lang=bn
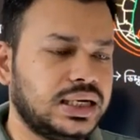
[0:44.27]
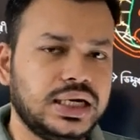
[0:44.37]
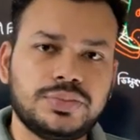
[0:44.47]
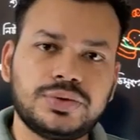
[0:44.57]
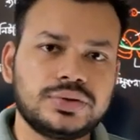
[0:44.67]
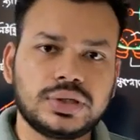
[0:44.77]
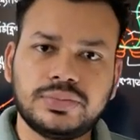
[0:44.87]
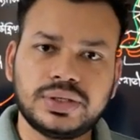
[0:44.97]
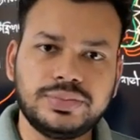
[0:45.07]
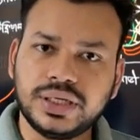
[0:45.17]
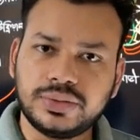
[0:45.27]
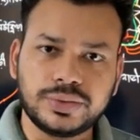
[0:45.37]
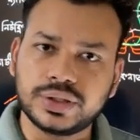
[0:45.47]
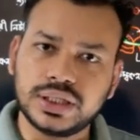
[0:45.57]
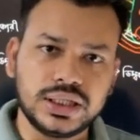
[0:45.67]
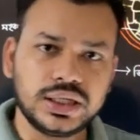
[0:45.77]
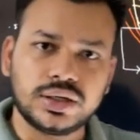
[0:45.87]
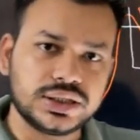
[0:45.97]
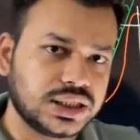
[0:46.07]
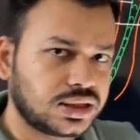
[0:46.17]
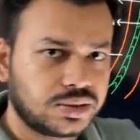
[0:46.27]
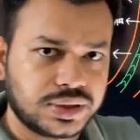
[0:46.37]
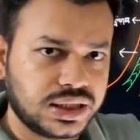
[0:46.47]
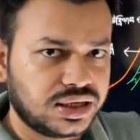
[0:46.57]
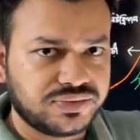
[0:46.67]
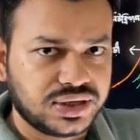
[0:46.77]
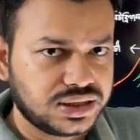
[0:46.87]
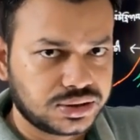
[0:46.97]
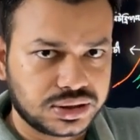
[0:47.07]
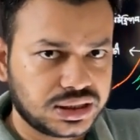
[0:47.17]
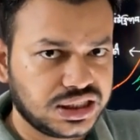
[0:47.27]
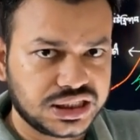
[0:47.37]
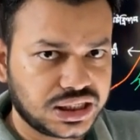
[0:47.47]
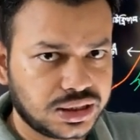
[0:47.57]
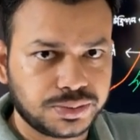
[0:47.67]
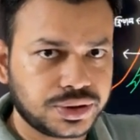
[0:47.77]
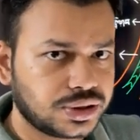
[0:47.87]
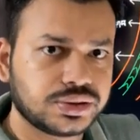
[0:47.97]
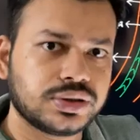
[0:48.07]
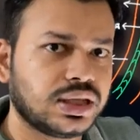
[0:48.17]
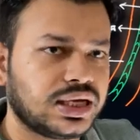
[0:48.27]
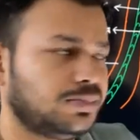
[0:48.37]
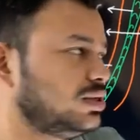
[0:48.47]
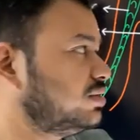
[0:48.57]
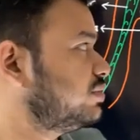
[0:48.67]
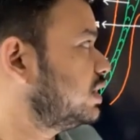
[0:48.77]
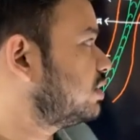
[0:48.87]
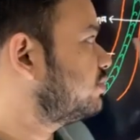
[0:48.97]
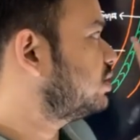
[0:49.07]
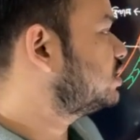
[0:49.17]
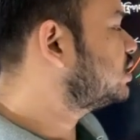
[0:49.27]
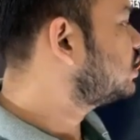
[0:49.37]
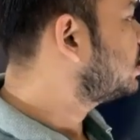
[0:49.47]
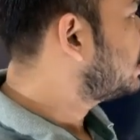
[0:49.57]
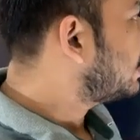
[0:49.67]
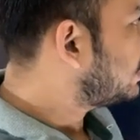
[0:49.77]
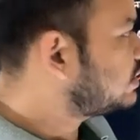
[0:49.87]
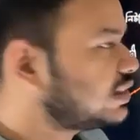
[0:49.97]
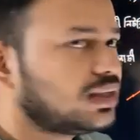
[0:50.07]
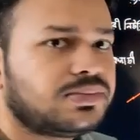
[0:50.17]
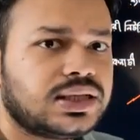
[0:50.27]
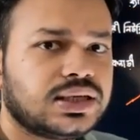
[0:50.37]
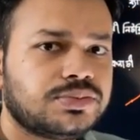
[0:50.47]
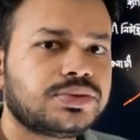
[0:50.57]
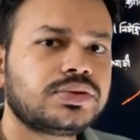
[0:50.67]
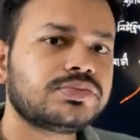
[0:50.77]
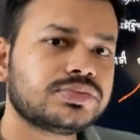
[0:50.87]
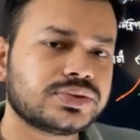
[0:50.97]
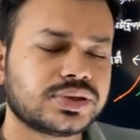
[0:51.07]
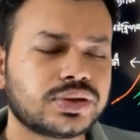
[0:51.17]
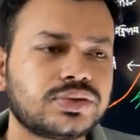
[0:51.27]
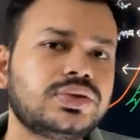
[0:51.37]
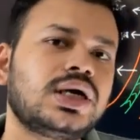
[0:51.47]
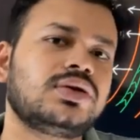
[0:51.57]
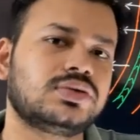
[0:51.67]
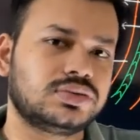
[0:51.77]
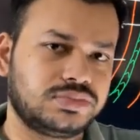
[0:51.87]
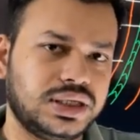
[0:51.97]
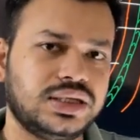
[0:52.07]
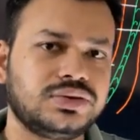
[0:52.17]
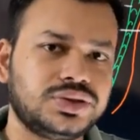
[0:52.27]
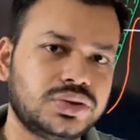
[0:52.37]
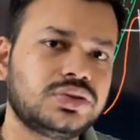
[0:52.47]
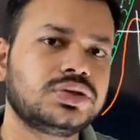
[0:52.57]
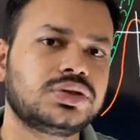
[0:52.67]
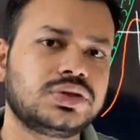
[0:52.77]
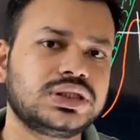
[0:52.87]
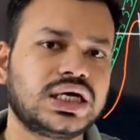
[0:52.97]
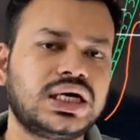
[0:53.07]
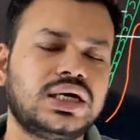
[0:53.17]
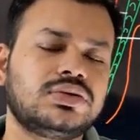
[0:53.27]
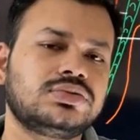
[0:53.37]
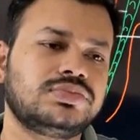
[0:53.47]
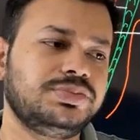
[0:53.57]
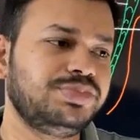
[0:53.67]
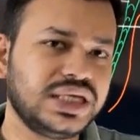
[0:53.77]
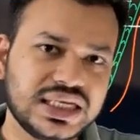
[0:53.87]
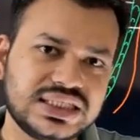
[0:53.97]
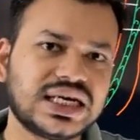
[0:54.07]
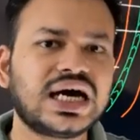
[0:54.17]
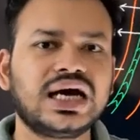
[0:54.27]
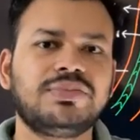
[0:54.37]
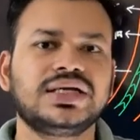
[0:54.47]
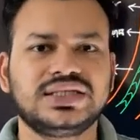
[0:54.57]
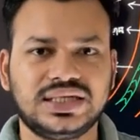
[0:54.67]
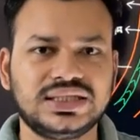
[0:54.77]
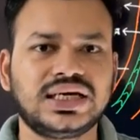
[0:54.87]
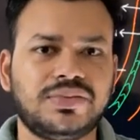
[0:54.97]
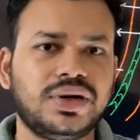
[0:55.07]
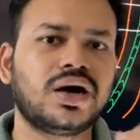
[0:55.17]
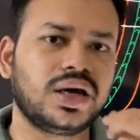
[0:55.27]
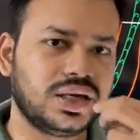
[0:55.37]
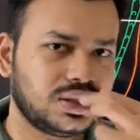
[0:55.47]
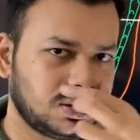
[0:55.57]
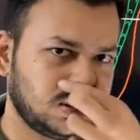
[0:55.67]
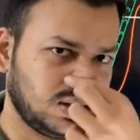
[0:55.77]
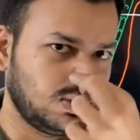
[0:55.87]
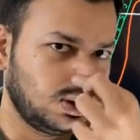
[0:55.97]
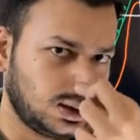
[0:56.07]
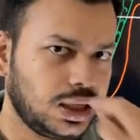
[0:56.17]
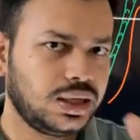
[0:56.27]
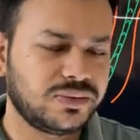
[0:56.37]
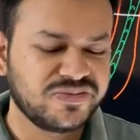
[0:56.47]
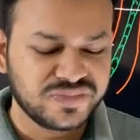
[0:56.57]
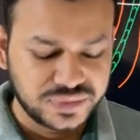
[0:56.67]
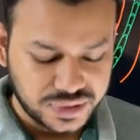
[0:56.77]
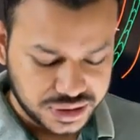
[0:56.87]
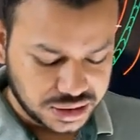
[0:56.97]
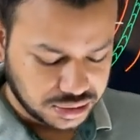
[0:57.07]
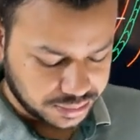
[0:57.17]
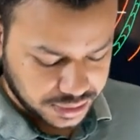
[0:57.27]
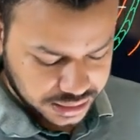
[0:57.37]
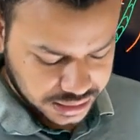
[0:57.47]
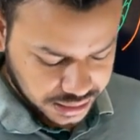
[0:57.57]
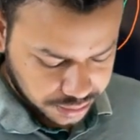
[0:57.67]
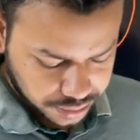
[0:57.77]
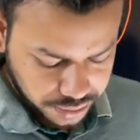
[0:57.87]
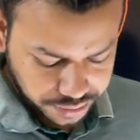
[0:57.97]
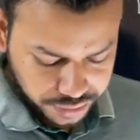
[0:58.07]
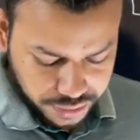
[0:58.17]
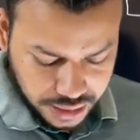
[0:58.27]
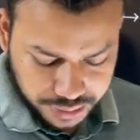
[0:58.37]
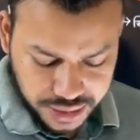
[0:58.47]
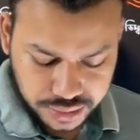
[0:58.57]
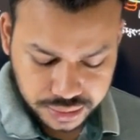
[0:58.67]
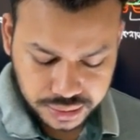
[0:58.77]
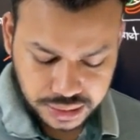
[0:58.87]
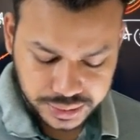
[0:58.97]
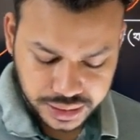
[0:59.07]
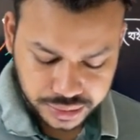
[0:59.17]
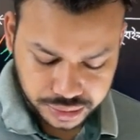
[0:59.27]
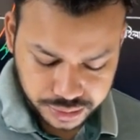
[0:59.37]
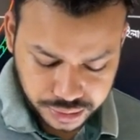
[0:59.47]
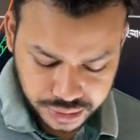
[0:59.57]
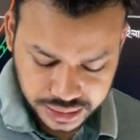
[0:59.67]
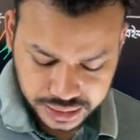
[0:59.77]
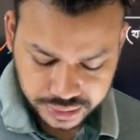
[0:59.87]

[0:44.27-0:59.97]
এরপর তো আমরা বিয়ের পর কি কি হয় সেটাও আমরা দেখে ফেলেছি অর্থাৎ নিষেকের পরিণতিও দেখে ফেলে দেখে ফেলেছি আজকে আমরা দেখব অন্যান্য মানে যৌন জনন ছাড়া বিয়ে ছাড়া বাচ্চা কাচ্চা কেমনে হয় সেগুলোর হ্যাঁ তো সেগুলো আমরা আজকে দেখব আমি একটু আমাদের গ্রুপগুলোতে